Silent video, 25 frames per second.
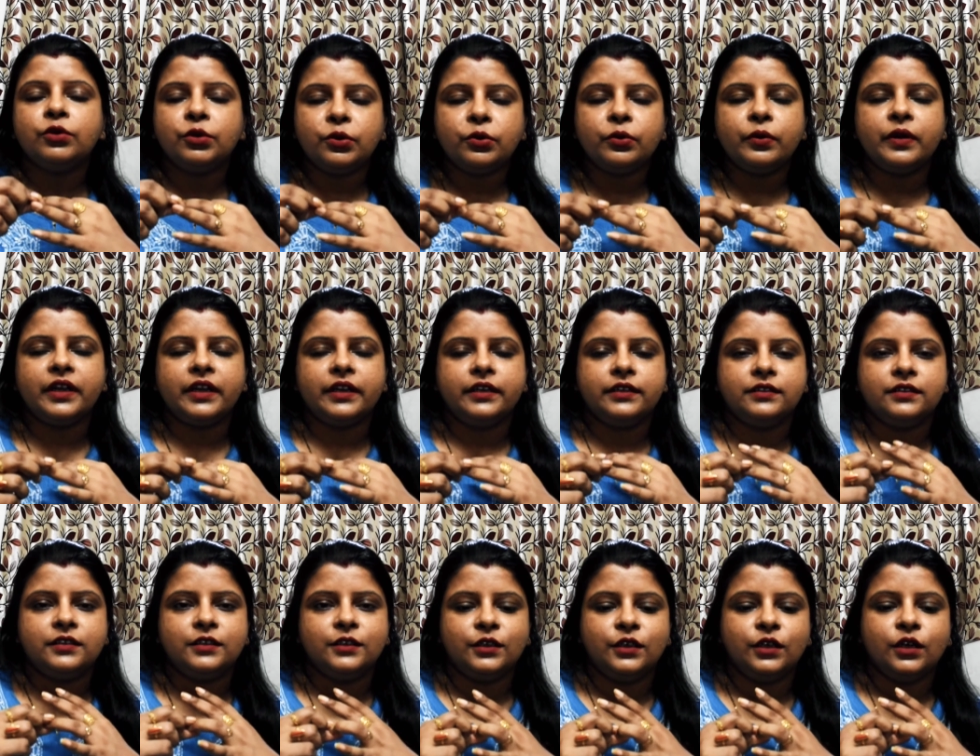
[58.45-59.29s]
टूट गई
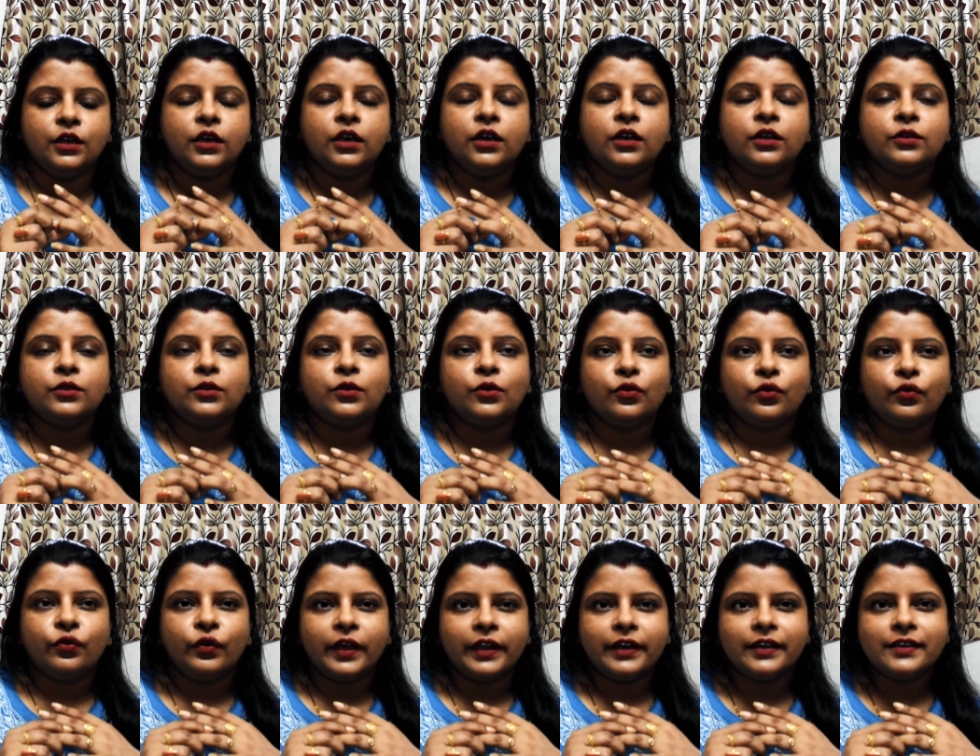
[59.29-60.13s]
थी तो
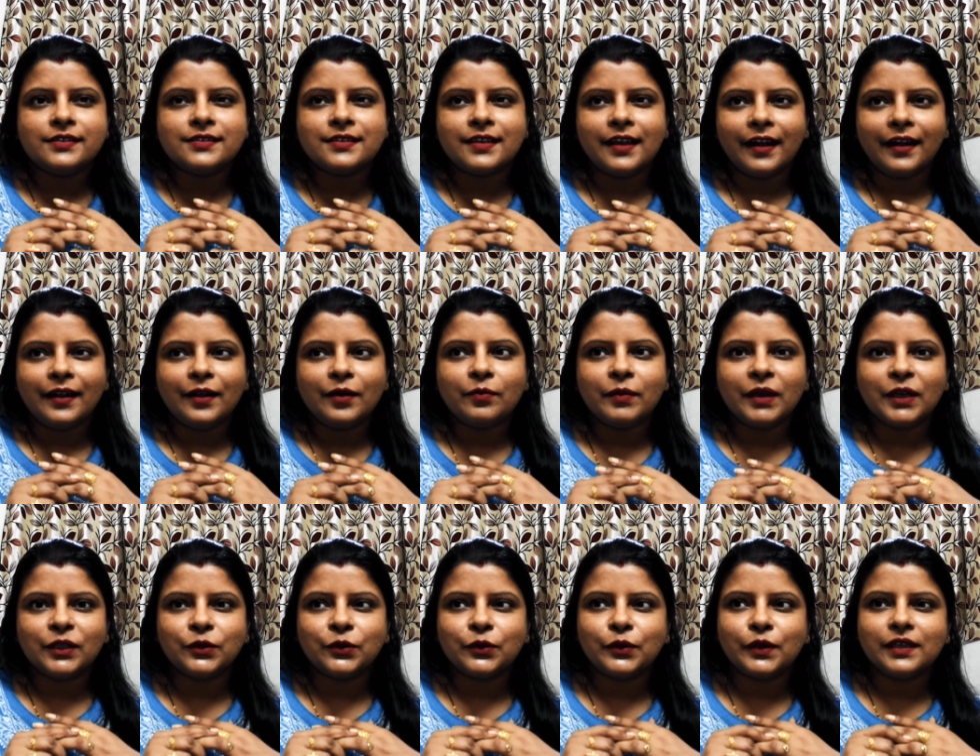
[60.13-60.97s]
वेरी सैड
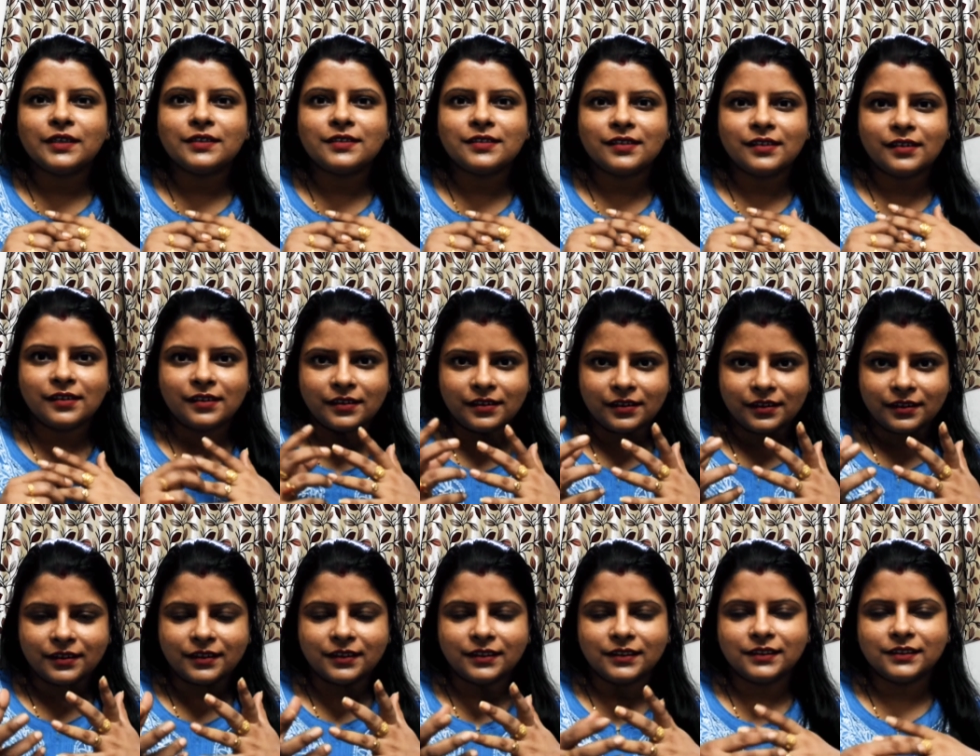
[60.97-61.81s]
मैं थोड़ा सा
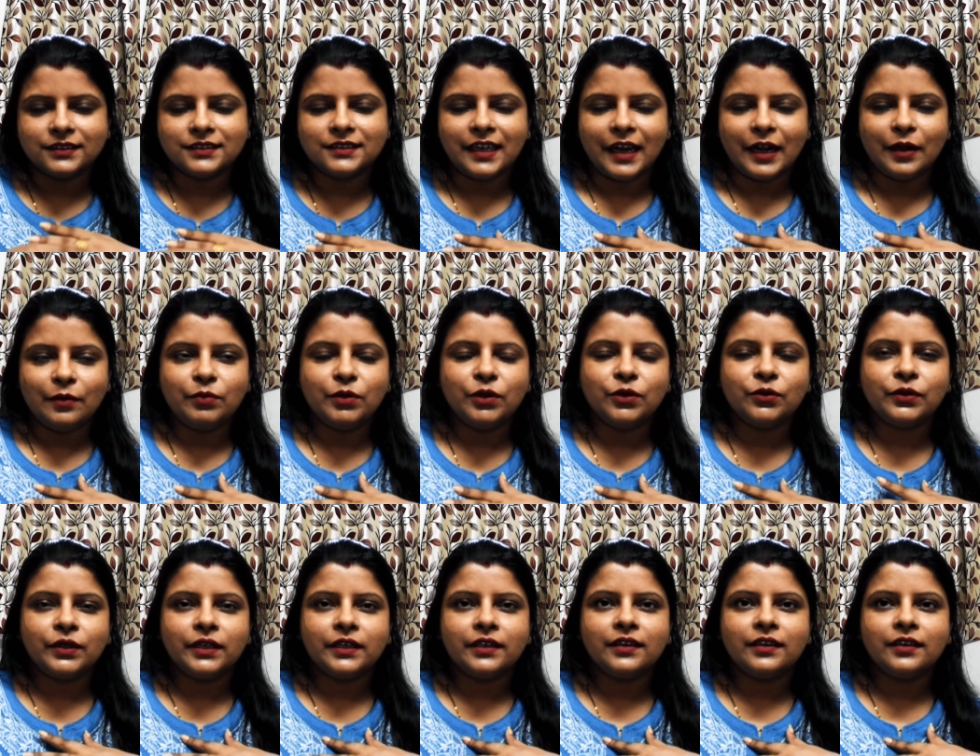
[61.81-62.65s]
सैड भी
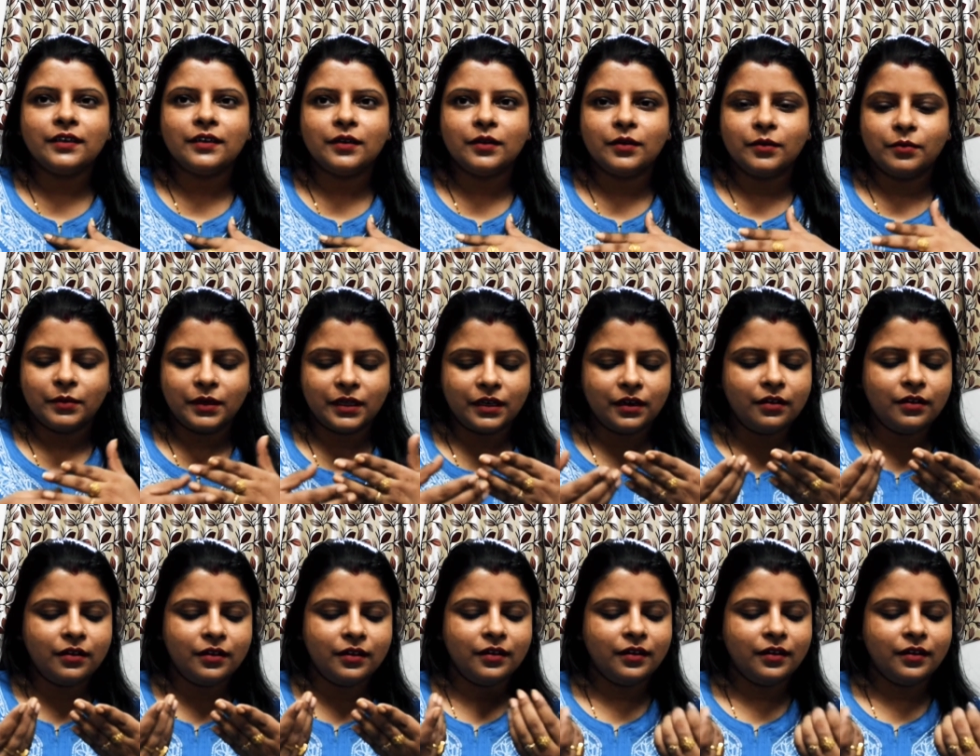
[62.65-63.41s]
हुई कि मेरा